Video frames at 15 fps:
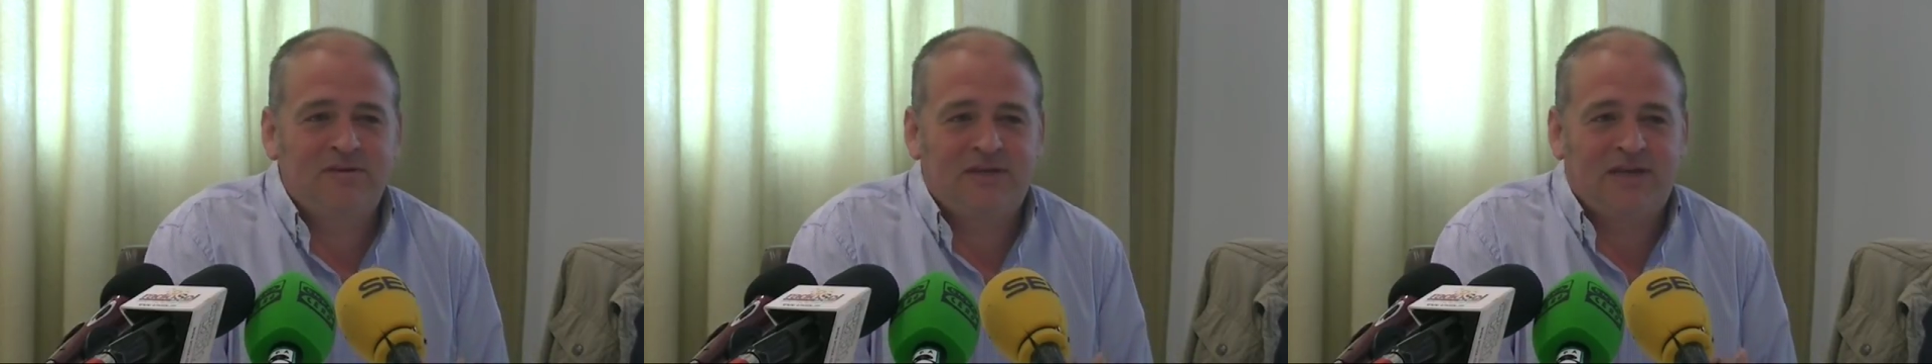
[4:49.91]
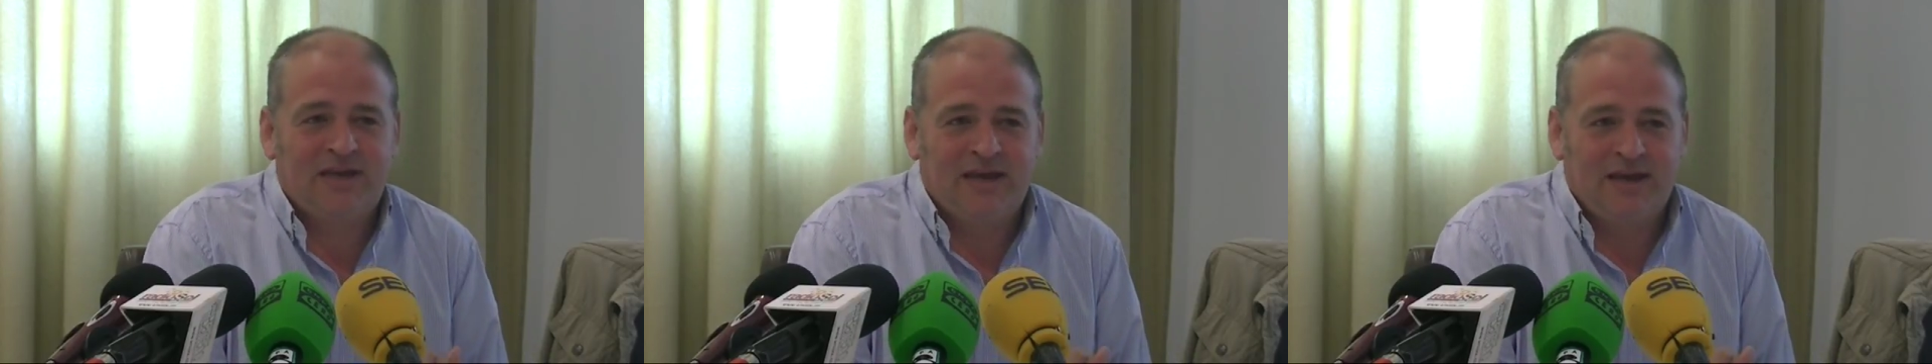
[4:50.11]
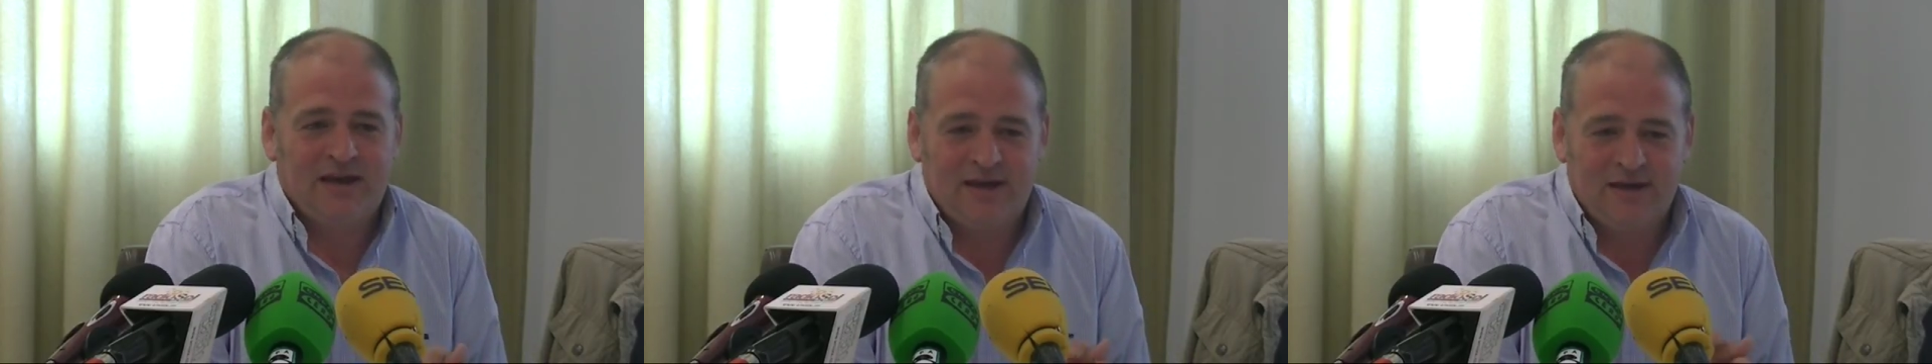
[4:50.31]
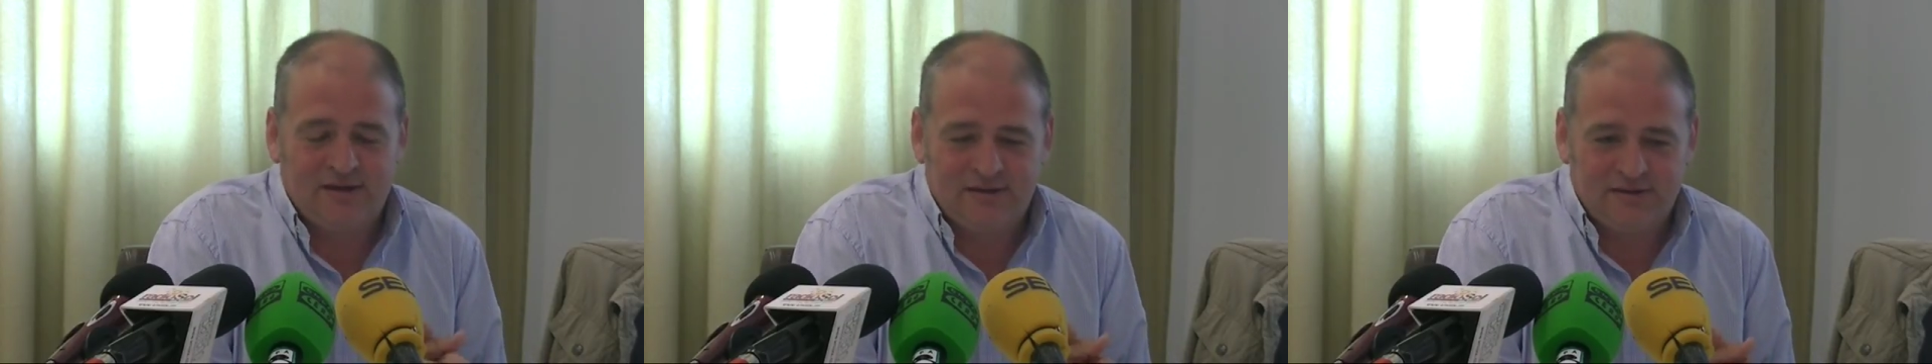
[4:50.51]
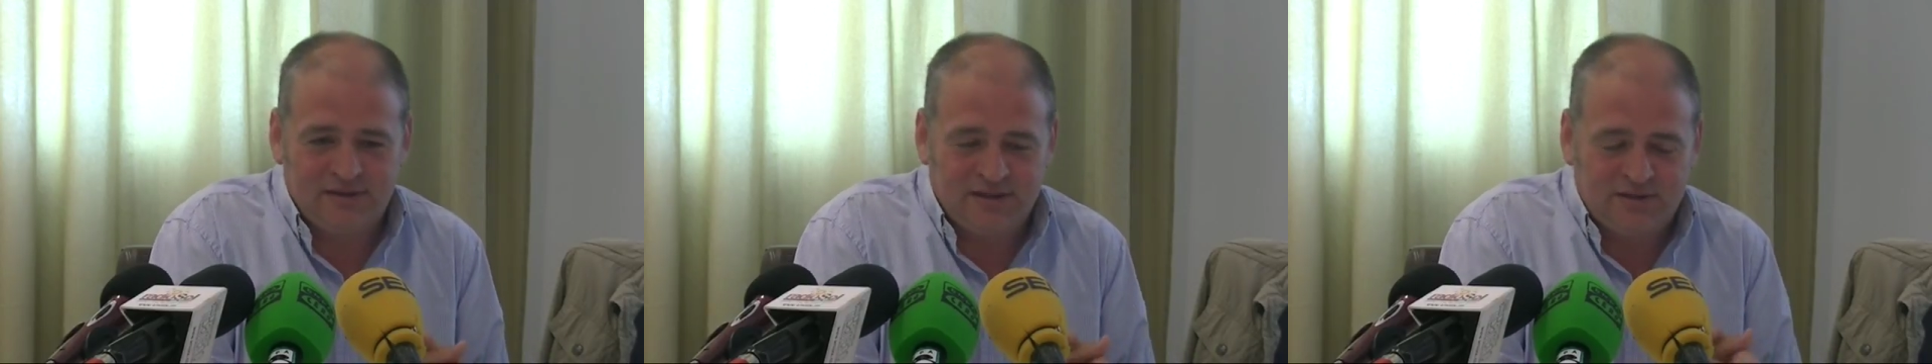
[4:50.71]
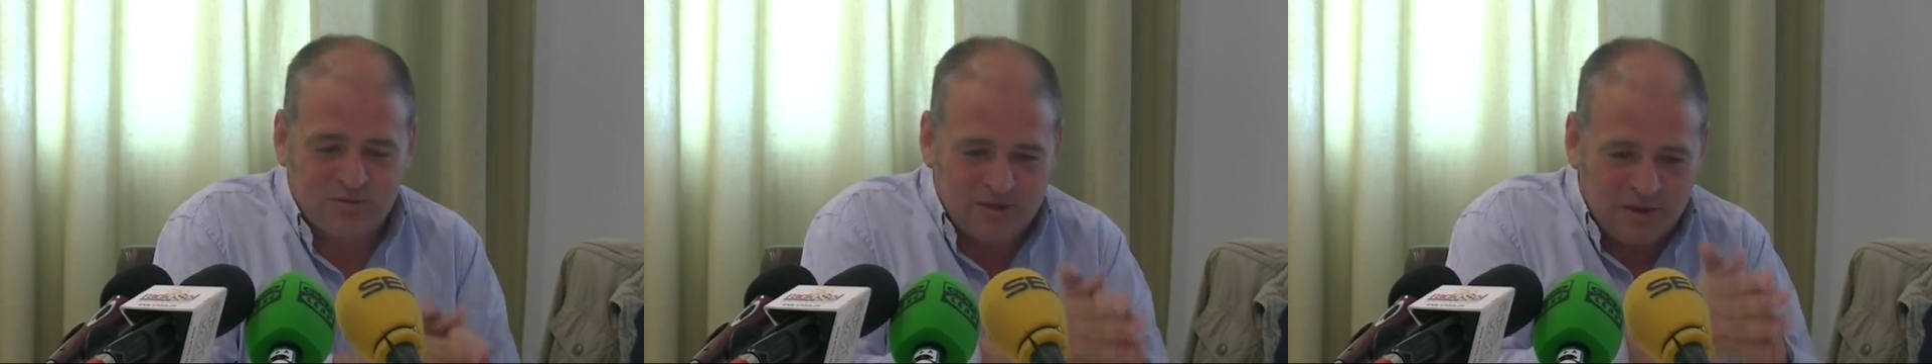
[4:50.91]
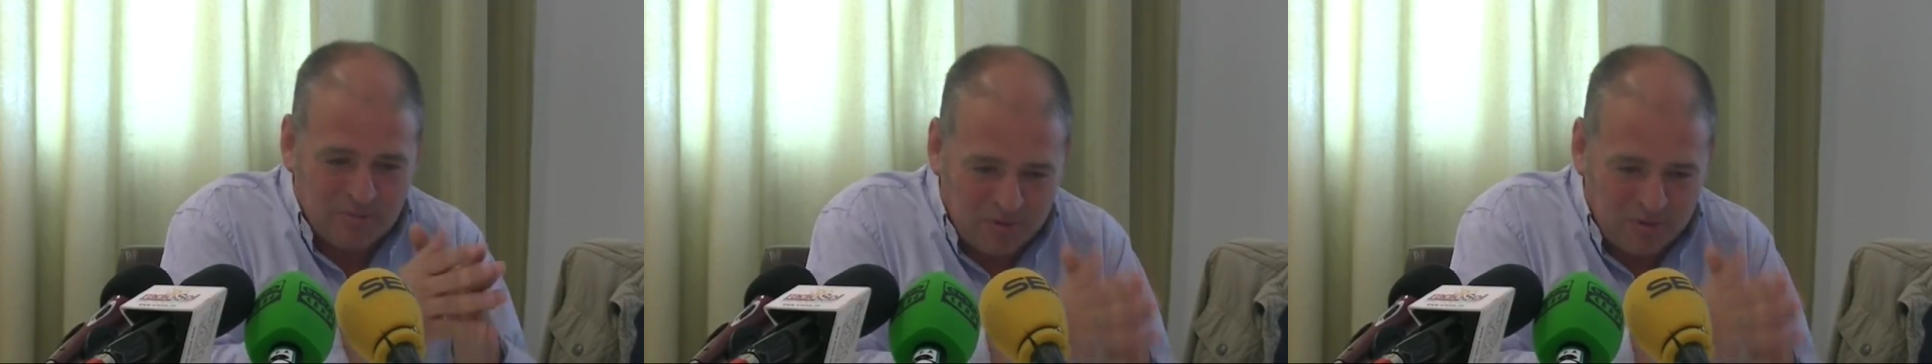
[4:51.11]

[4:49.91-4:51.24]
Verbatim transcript: que ha hecho una